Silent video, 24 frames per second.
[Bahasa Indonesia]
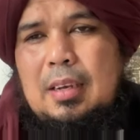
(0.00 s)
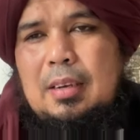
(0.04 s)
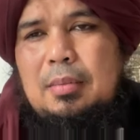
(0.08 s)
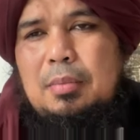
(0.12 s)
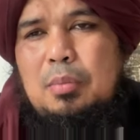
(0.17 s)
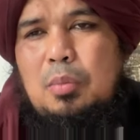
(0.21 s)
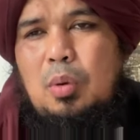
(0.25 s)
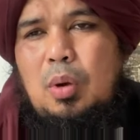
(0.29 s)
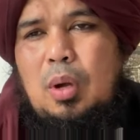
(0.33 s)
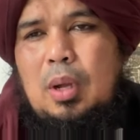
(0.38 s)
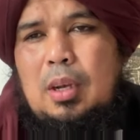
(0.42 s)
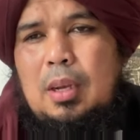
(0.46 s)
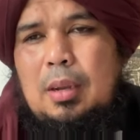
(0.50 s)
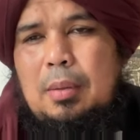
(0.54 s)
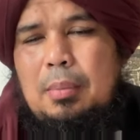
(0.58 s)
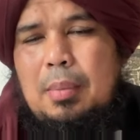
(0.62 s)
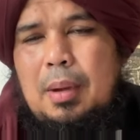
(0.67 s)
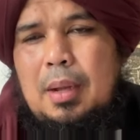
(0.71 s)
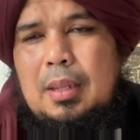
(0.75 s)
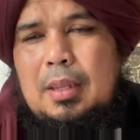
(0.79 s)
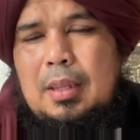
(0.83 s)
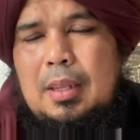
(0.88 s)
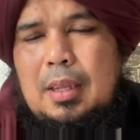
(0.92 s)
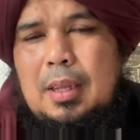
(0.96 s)
Kalau ada
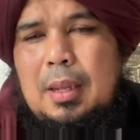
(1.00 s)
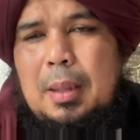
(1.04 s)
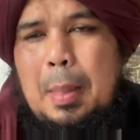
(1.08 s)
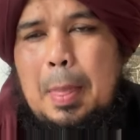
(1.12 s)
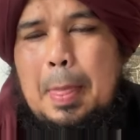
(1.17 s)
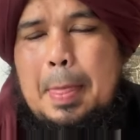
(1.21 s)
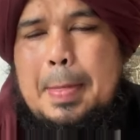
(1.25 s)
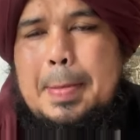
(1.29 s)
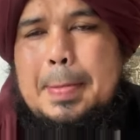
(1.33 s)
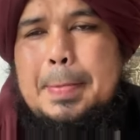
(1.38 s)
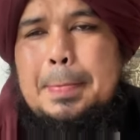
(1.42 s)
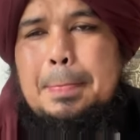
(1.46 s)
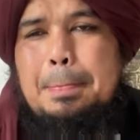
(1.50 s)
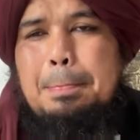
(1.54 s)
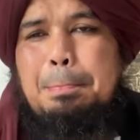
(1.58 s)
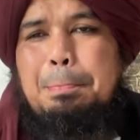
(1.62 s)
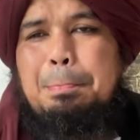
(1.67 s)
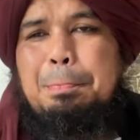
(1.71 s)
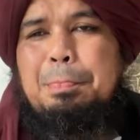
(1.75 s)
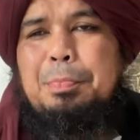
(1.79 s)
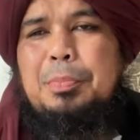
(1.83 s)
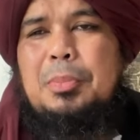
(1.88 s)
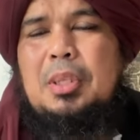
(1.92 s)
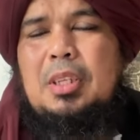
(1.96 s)
teman yang ahli
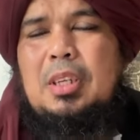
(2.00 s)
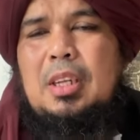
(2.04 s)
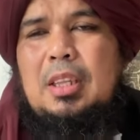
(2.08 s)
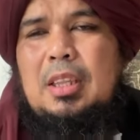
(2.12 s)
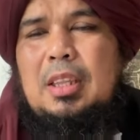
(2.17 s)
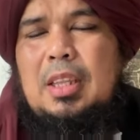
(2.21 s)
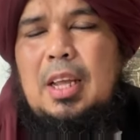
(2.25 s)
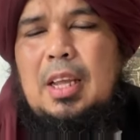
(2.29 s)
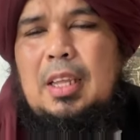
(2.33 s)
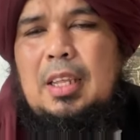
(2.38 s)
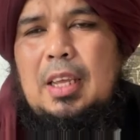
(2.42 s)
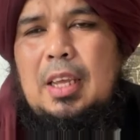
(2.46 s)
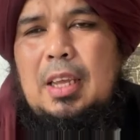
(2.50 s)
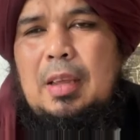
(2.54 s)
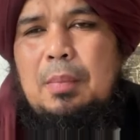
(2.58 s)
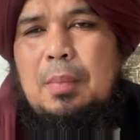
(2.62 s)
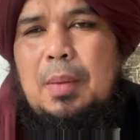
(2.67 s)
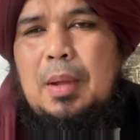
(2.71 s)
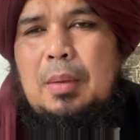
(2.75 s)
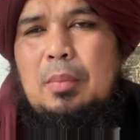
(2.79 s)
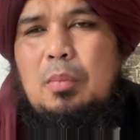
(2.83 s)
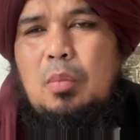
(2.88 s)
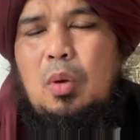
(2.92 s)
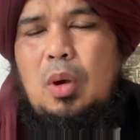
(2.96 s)
masalah hukum tolong
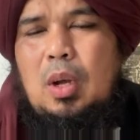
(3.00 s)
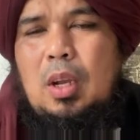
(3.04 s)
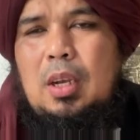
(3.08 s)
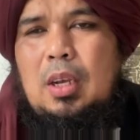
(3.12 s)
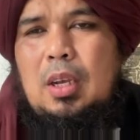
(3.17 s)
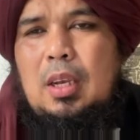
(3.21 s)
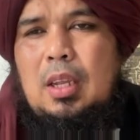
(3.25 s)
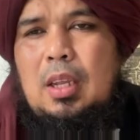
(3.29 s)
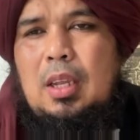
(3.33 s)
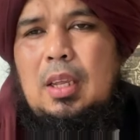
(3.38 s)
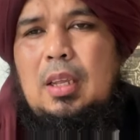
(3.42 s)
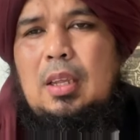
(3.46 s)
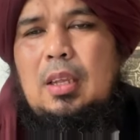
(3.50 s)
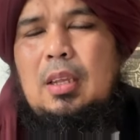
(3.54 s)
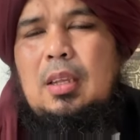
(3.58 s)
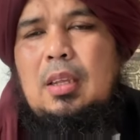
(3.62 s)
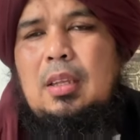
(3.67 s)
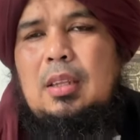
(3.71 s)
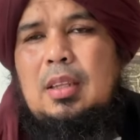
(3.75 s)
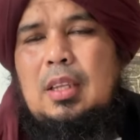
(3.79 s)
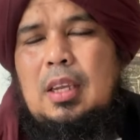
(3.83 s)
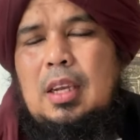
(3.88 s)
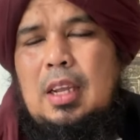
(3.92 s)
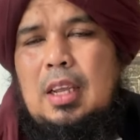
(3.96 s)
dibantu, masih muda,
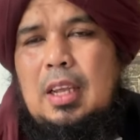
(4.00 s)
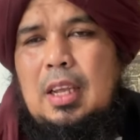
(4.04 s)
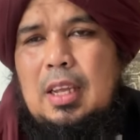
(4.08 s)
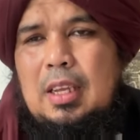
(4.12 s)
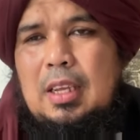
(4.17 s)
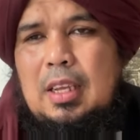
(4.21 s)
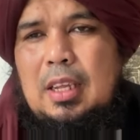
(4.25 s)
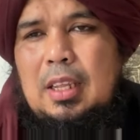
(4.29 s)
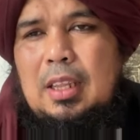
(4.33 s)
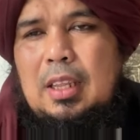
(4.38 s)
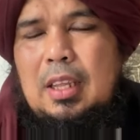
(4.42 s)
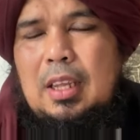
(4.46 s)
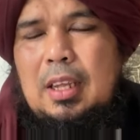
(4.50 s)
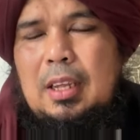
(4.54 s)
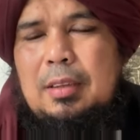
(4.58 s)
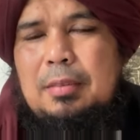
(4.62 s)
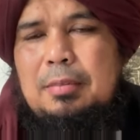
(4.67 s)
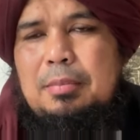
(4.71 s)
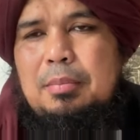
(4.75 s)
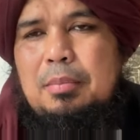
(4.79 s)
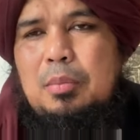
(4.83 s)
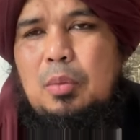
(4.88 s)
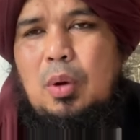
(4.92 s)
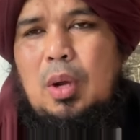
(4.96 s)

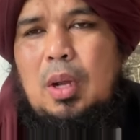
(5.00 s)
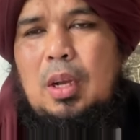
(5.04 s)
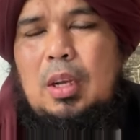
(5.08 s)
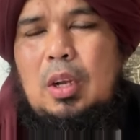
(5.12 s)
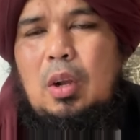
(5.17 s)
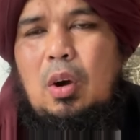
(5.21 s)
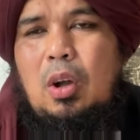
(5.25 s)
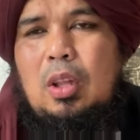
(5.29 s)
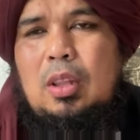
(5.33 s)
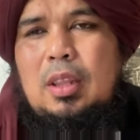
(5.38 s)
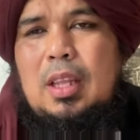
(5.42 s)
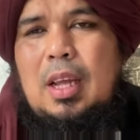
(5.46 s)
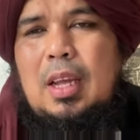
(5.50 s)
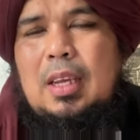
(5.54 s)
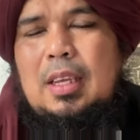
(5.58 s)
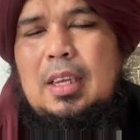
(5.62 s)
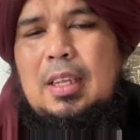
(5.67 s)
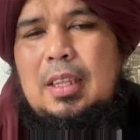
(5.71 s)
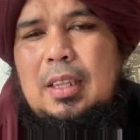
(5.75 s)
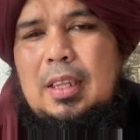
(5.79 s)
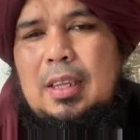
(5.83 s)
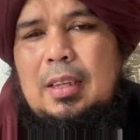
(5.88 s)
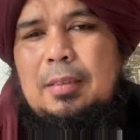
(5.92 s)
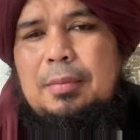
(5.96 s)
kasihan anak istrinya.
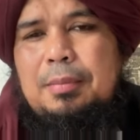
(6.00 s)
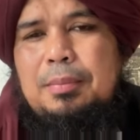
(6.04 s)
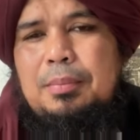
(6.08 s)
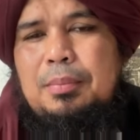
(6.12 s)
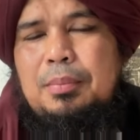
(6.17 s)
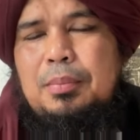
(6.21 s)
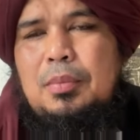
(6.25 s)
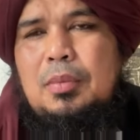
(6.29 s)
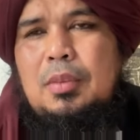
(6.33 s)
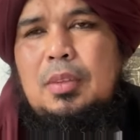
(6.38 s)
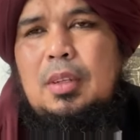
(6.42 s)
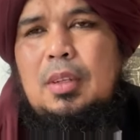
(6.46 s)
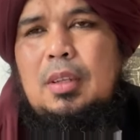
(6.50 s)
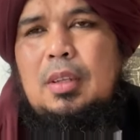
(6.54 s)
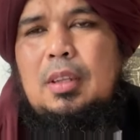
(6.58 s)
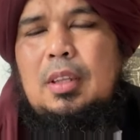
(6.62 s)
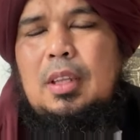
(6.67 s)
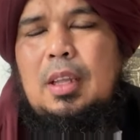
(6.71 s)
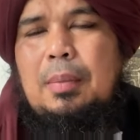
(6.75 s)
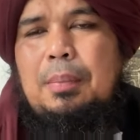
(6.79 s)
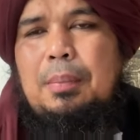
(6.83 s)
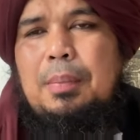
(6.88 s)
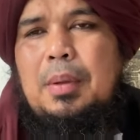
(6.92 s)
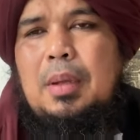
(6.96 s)
Riko
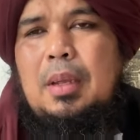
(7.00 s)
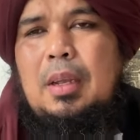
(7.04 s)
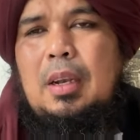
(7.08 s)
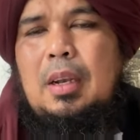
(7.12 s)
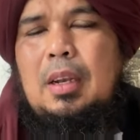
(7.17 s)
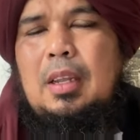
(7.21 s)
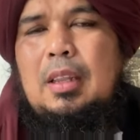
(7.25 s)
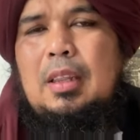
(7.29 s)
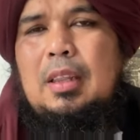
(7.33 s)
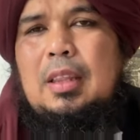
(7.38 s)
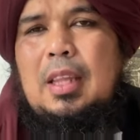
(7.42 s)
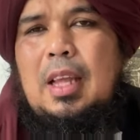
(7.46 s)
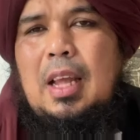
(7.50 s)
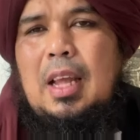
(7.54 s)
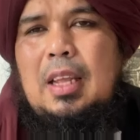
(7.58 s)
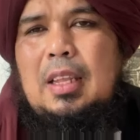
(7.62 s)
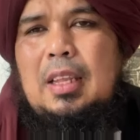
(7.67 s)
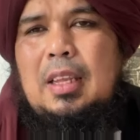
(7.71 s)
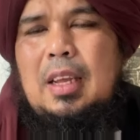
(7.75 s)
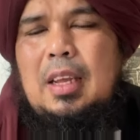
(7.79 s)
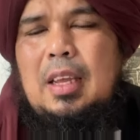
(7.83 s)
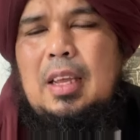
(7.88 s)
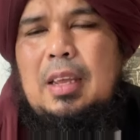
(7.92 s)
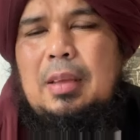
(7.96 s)
Valentino anak
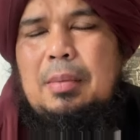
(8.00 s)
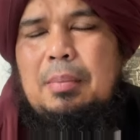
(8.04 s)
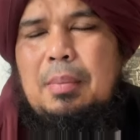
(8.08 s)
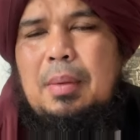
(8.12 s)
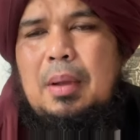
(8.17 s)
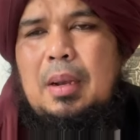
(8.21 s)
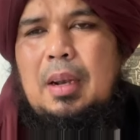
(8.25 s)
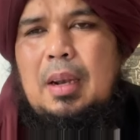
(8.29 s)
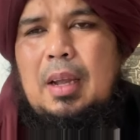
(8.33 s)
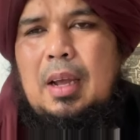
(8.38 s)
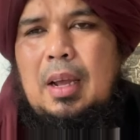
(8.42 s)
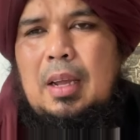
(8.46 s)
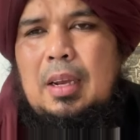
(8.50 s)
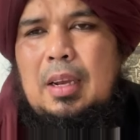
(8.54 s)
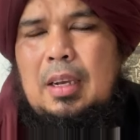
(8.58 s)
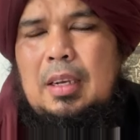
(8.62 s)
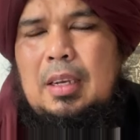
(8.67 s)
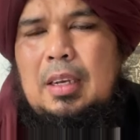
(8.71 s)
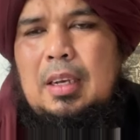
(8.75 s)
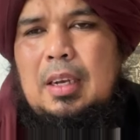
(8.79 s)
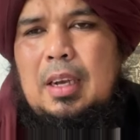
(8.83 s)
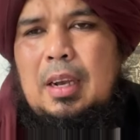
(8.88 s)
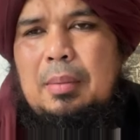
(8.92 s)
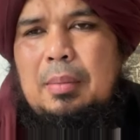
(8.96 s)
satu-satunya, kasihan
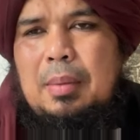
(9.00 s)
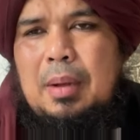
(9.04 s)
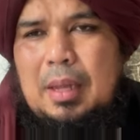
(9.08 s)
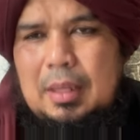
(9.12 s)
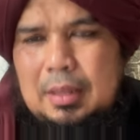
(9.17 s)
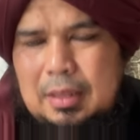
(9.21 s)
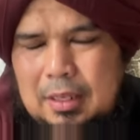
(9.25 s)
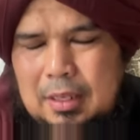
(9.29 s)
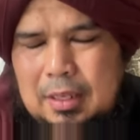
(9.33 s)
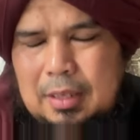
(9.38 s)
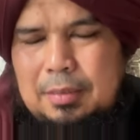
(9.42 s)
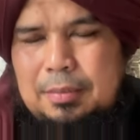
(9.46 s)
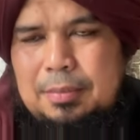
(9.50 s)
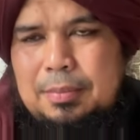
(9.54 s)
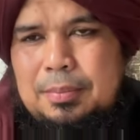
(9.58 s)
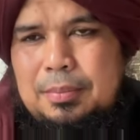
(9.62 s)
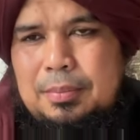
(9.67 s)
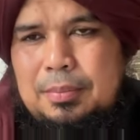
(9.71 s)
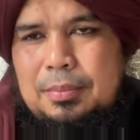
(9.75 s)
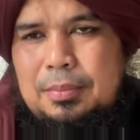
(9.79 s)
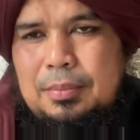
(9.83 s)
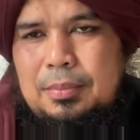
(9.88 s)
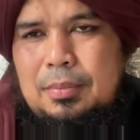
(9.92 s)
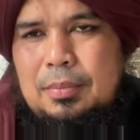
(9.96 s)
ibunya,
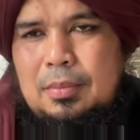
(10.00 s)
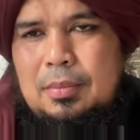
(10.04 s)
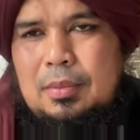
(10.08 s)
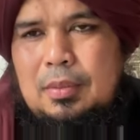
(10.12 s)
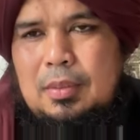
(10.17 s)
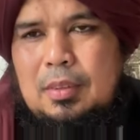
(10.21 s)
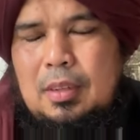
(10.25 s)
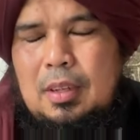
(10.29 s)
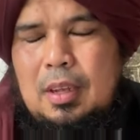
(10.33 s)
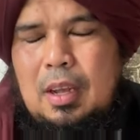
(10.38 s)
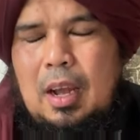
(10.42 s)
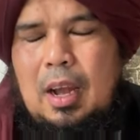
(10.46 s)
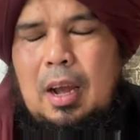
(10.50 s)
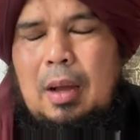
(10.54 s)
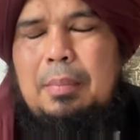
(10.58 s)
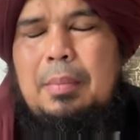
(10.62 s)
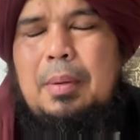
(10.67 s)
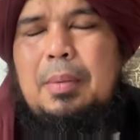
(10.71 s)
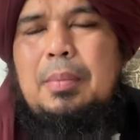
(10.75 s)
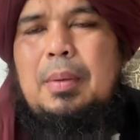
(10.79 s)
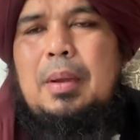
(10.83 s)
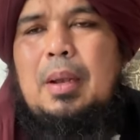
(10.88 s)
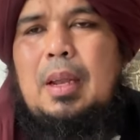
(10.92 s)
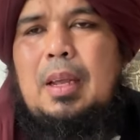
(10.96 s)
dia babak
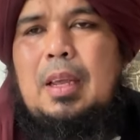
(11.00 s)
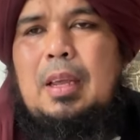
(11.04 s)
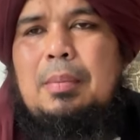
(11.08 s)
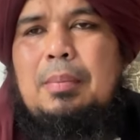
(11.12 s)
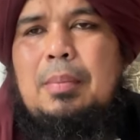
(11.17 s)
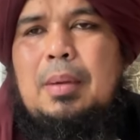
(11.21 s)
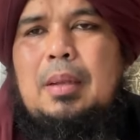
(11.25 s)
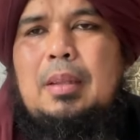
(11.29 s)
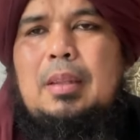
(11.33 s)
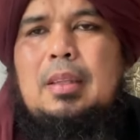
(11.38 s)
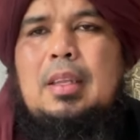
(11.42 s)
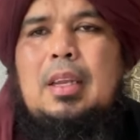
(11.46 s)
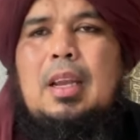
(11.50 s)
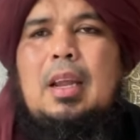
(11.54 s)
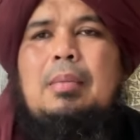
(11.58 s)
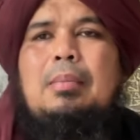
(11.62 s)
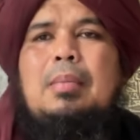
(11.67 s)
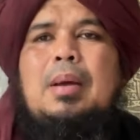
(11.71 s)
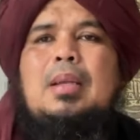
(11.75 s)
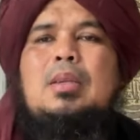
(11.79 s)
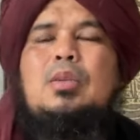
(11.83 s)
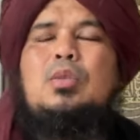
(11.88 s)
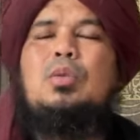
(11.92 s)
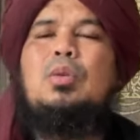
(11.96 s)
belur
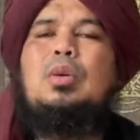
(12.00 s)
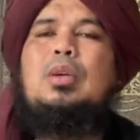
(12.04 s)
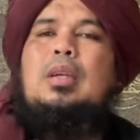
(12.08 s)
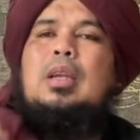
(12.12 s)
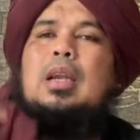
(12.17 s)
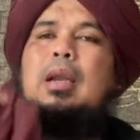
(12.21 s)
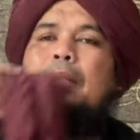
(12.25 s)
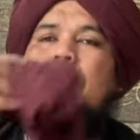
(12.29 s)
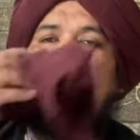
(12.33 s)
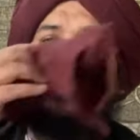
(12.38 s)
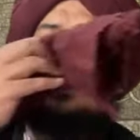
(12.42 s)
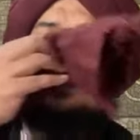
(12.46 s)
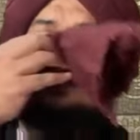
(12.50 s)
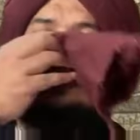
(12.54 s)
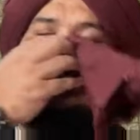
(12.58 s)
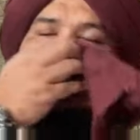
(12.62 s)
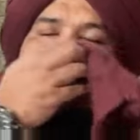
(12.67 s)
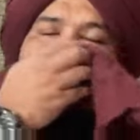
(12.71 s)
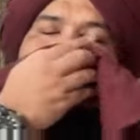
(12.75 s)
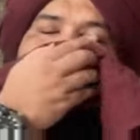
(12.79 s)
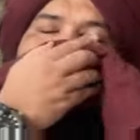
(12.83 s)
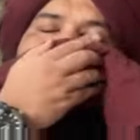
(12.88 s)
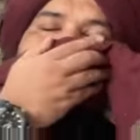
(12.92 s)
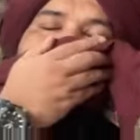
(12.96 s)
dilaporkan, dia
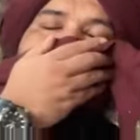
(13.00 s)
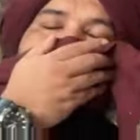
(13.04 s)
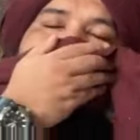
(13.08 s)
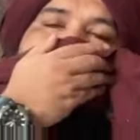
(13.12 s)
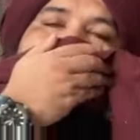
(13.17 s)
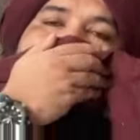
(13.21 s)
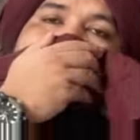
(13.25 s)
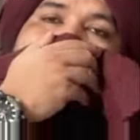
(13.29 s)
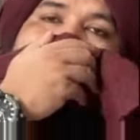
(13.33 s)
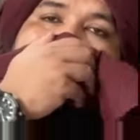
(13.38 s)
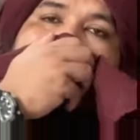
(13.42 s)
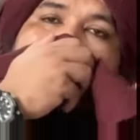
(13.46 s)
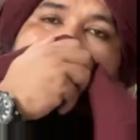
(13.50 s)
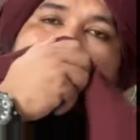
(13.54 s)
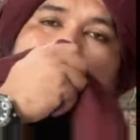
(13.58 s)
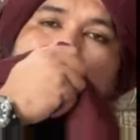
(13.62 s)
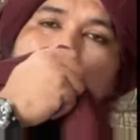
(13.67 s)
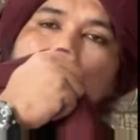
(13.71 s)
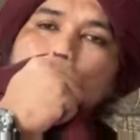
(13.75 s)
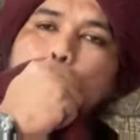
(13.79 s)
tahan sebutnya.